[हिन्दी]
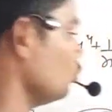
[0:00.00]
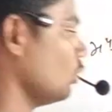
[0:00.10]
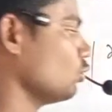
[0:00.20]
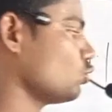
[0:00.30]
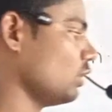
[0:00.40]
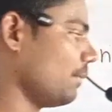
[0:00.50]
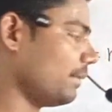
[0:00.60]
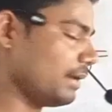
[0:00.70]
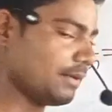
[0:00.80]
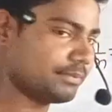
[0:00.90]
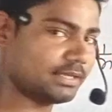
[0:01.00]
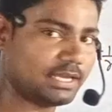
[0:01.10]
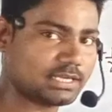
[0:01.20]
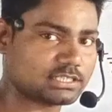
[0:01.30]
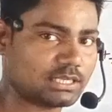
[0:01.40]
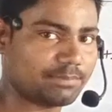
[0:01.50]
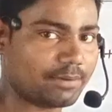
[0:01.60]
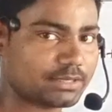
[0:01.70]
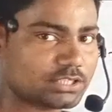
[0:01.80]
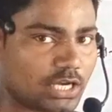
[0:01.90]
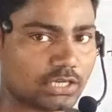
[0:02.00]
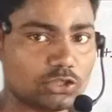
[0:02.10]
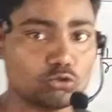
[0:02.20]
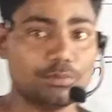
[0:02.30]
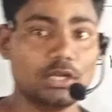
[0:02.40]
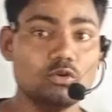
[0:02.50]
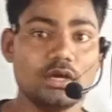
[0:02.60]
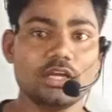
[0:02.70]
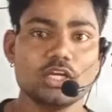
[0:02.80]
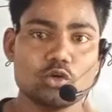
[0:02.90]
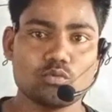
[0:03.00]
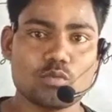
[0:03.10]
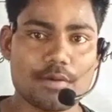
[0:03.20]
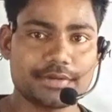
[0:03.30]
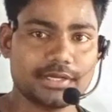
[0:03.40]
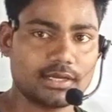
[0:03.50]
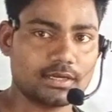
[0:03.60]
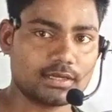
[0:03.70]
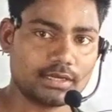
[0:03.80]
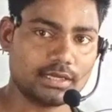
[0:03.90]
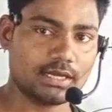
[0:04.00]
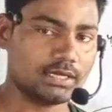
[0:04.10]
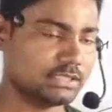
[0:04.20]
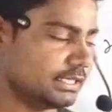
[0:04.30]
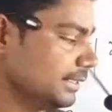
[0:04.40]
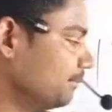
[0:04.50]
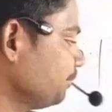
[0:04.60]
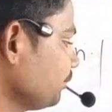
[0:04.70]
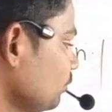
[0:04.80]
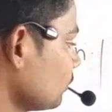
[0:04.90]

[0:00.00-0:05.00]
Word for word: वैल्यू जो है दोस्तों यहाँ पर आपकी एक्स की पावर चार की जो वैल्यू है वो आपकी निकल करके आ जाएगी